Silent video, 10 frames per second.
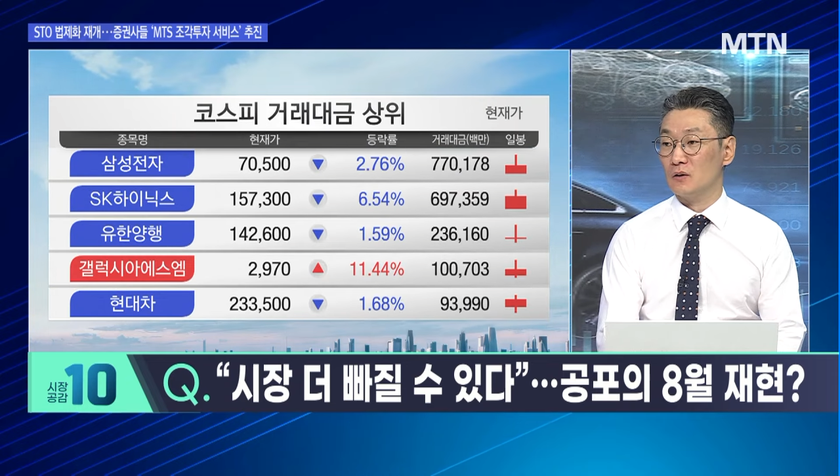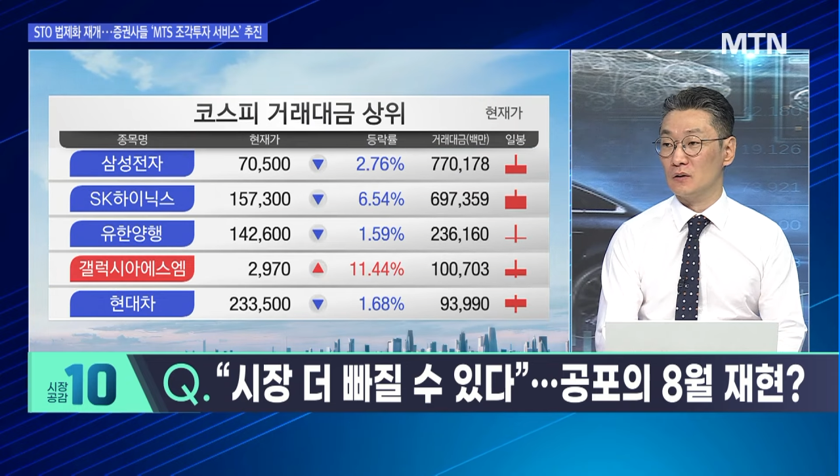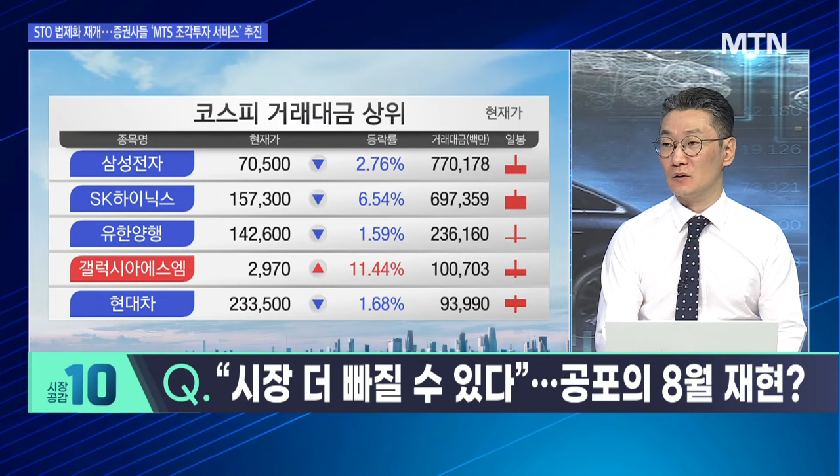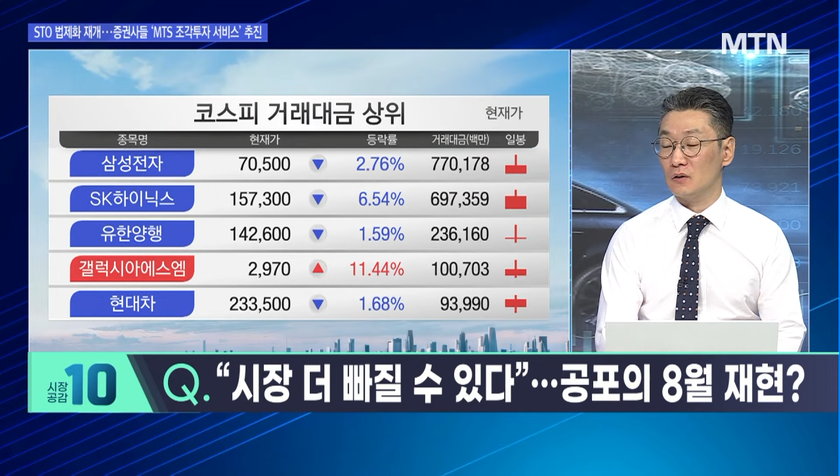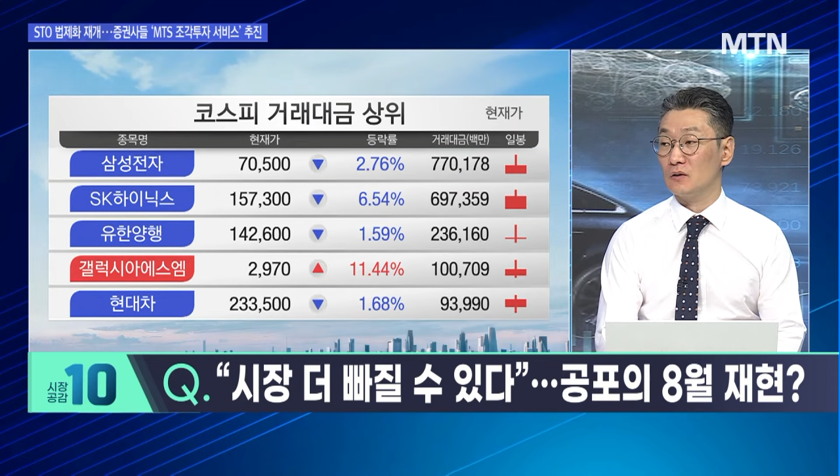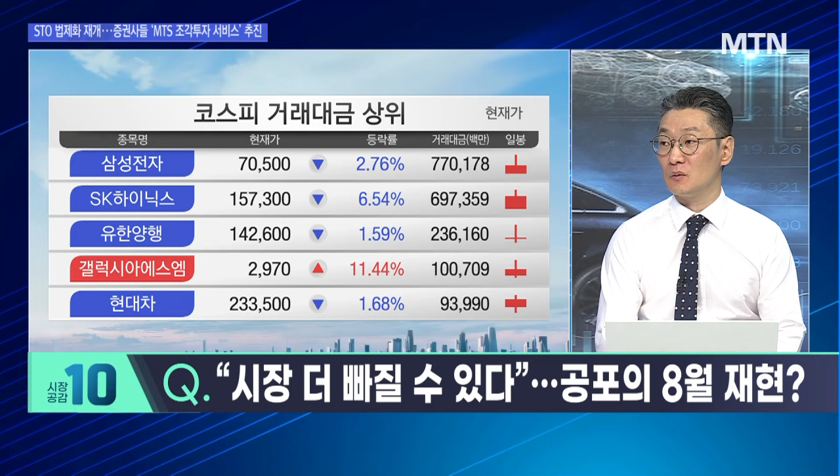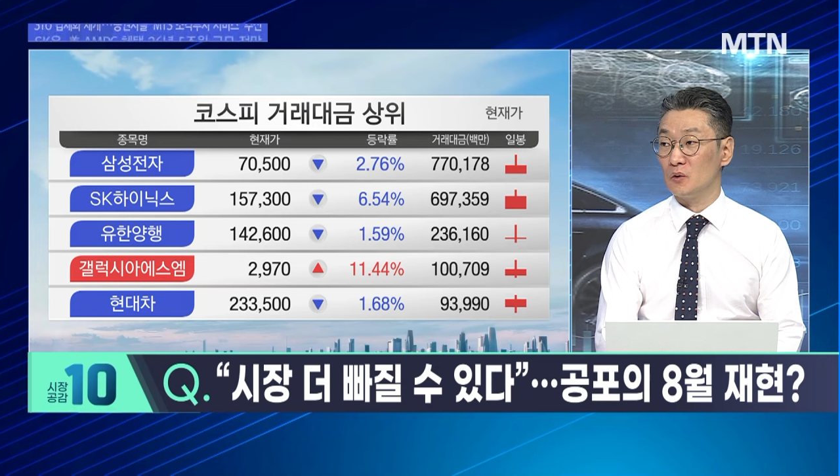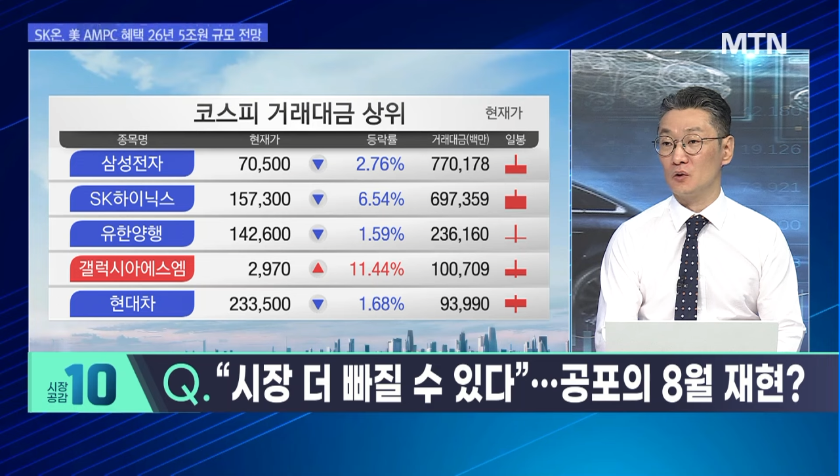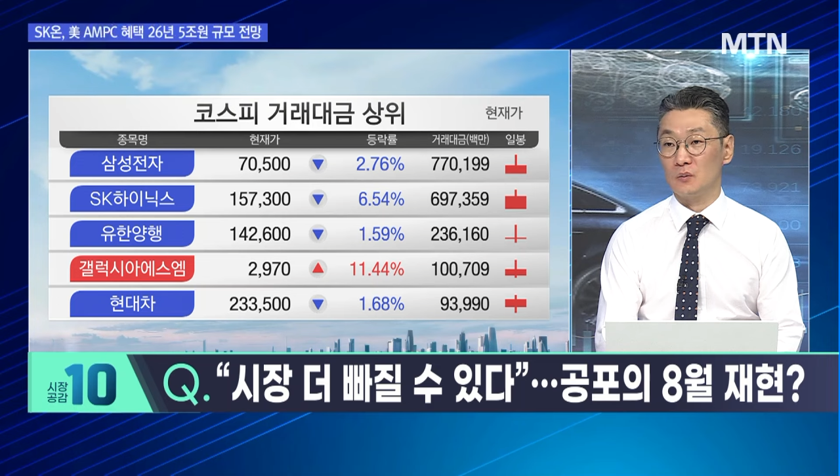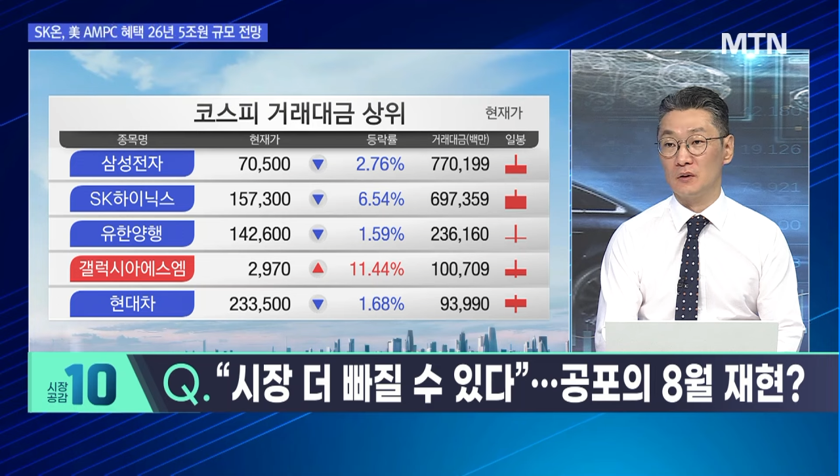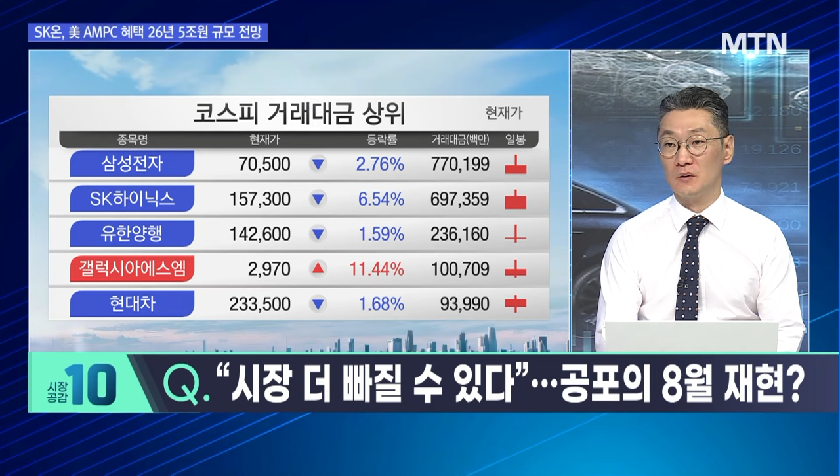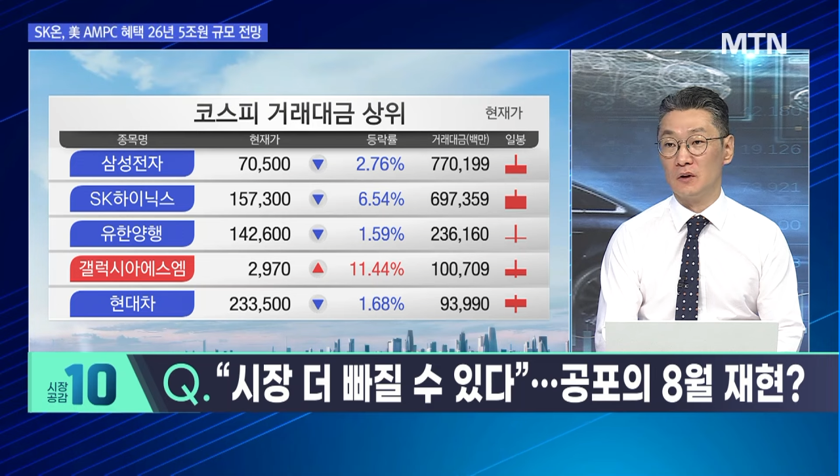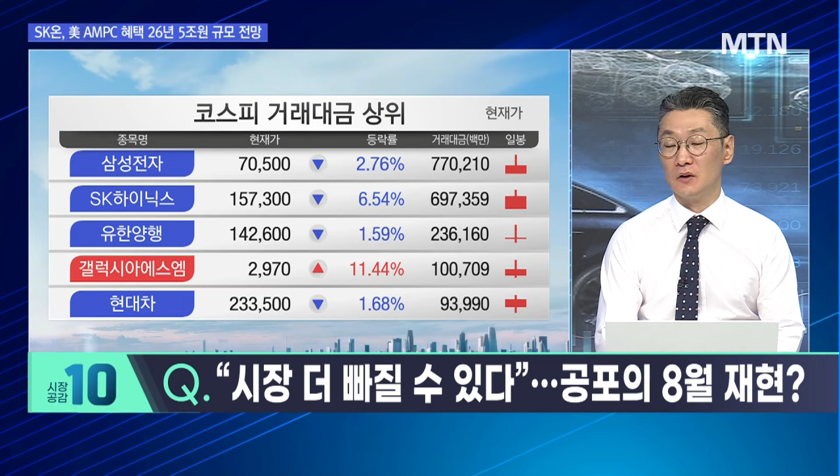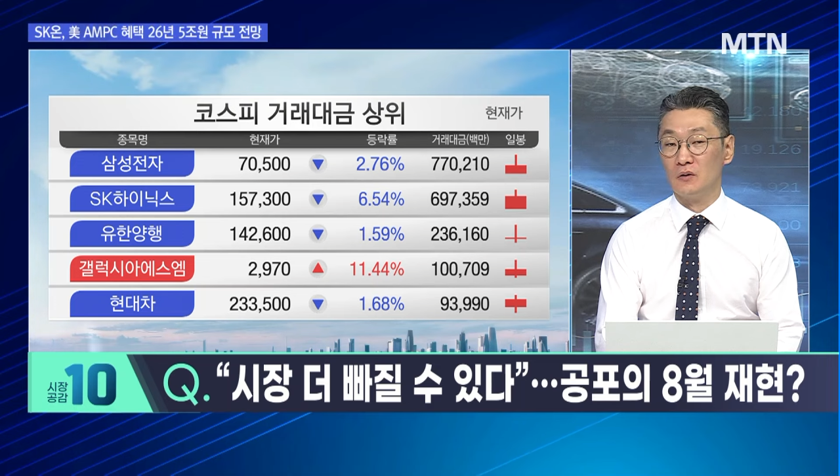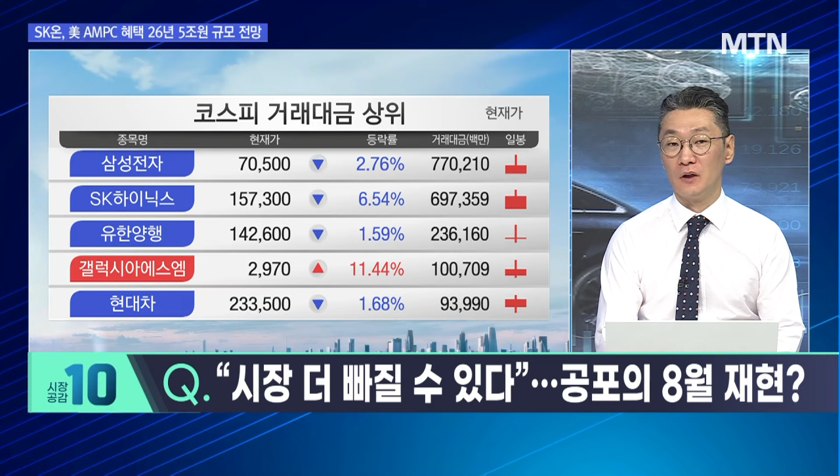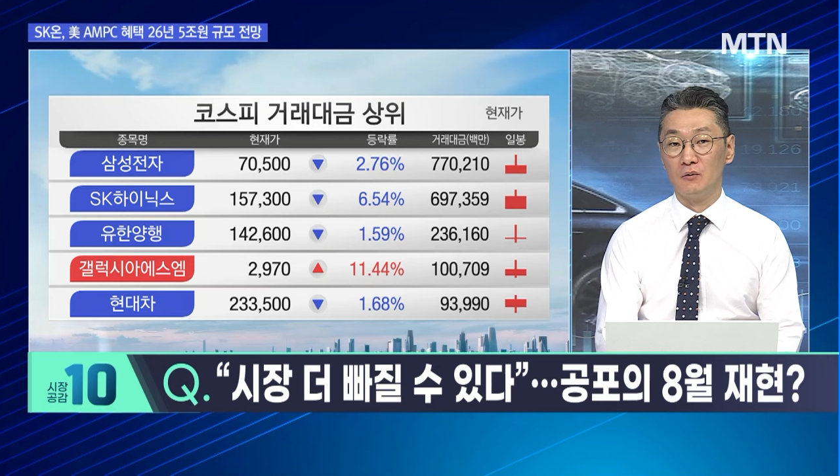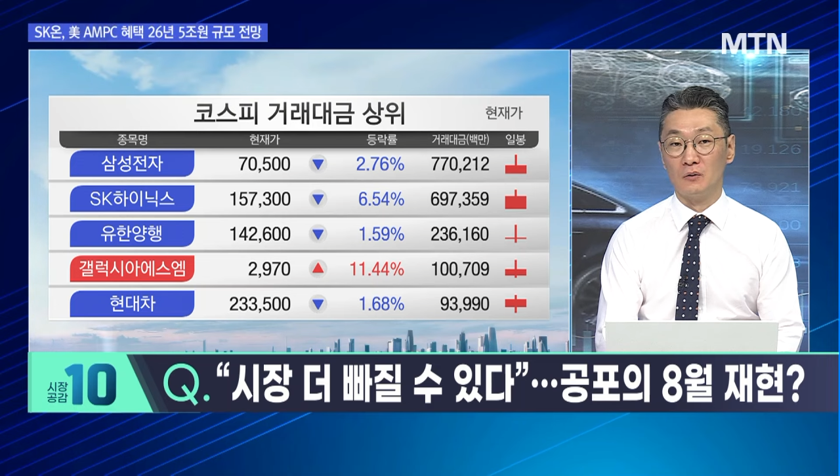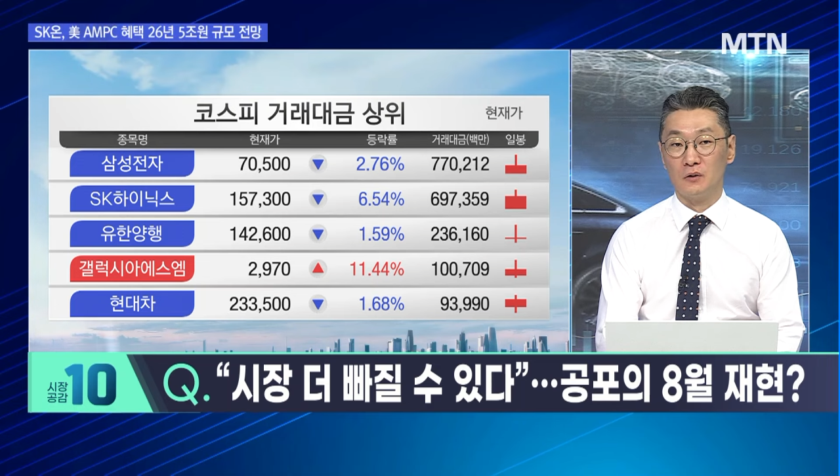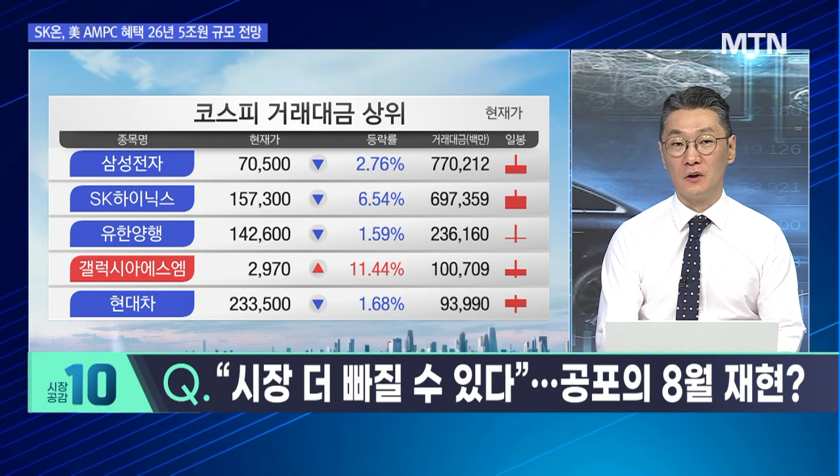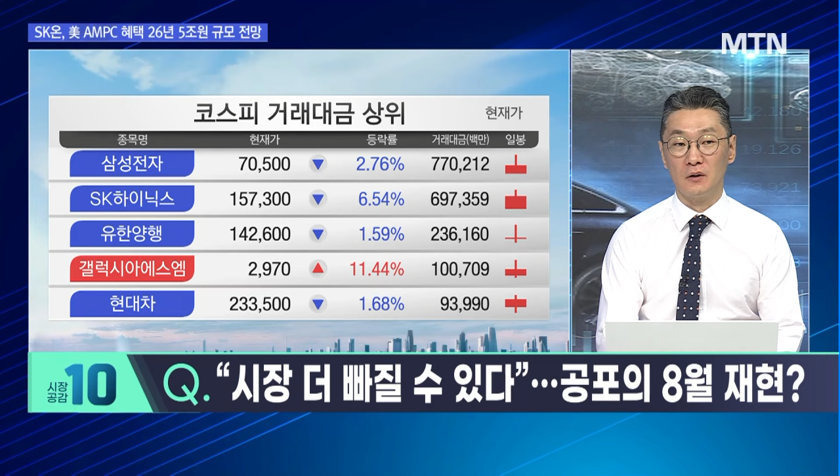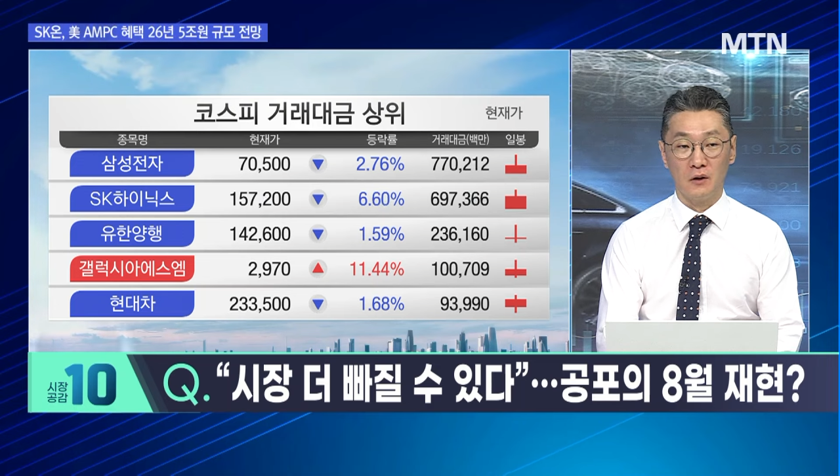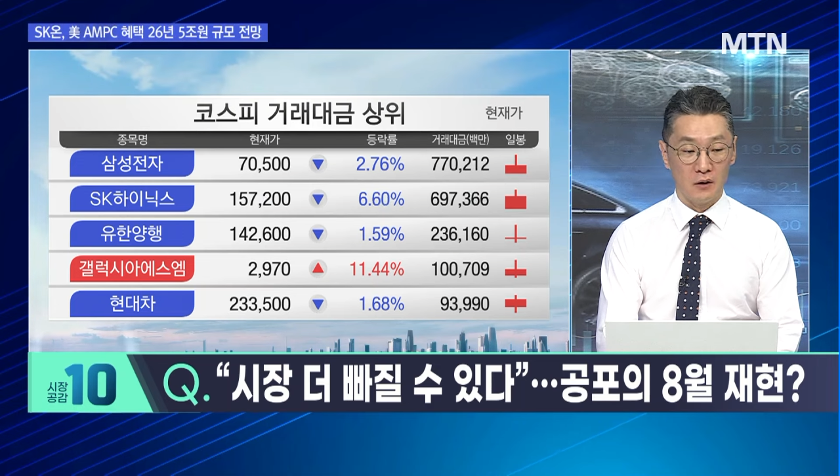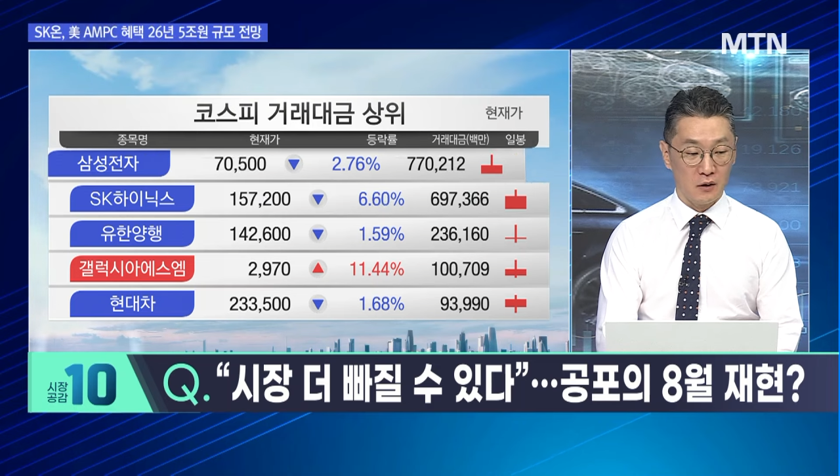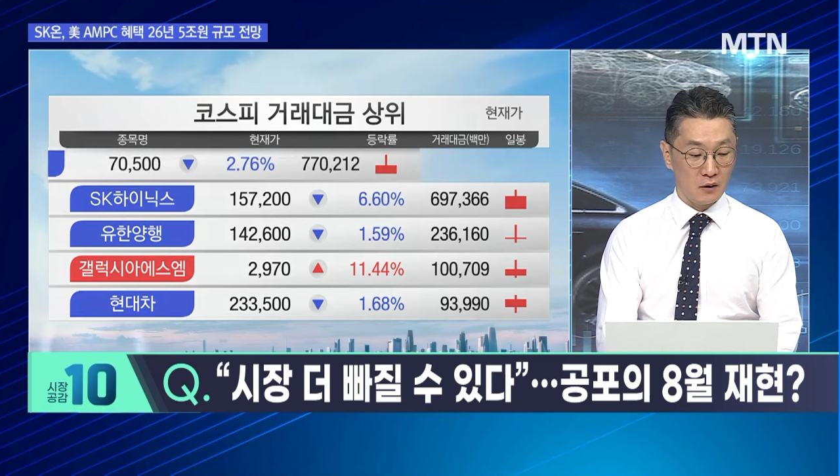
전 그런 의미로 좀 해석을 하고 있고요. 네.